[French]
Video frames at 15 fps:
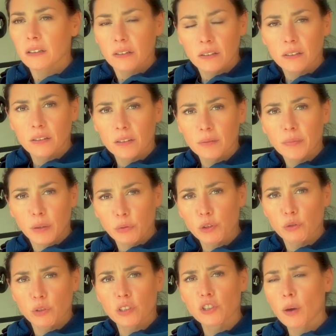euh, mais
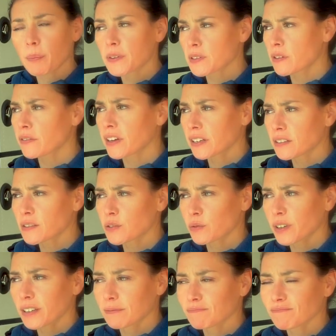oui, je suis déjà passée en vacances.